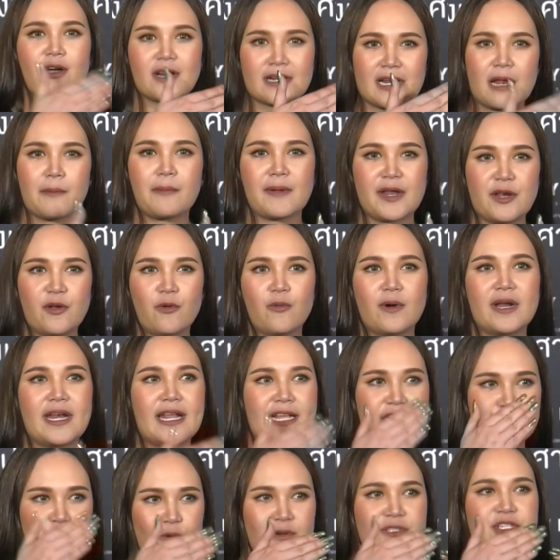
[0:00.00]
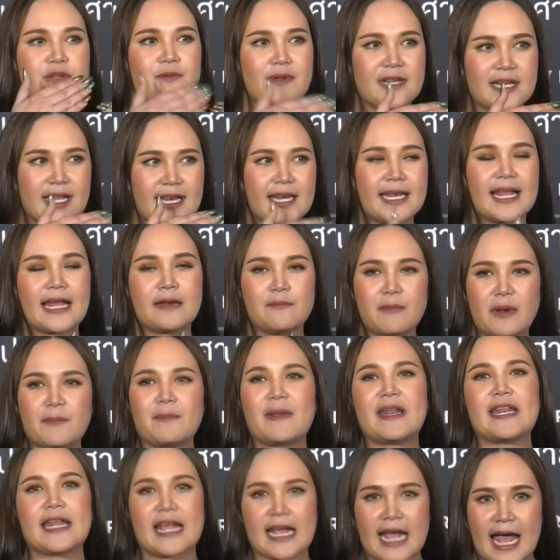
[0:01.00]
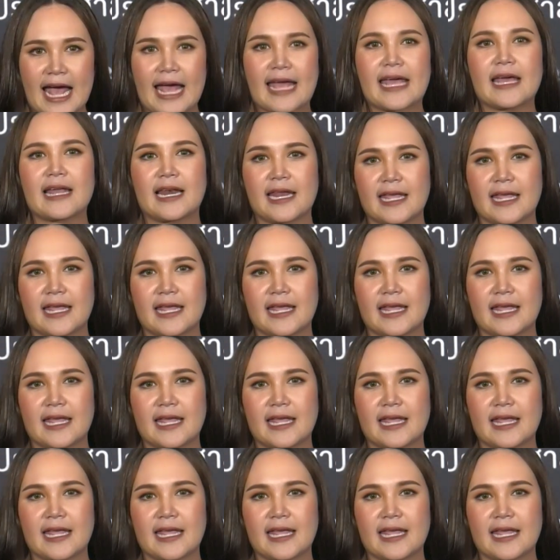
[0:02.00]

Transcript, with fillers: จะย้อนกลับไปดูว่าในช่วงชีวิตนั้นๆ มันเป็นยังไง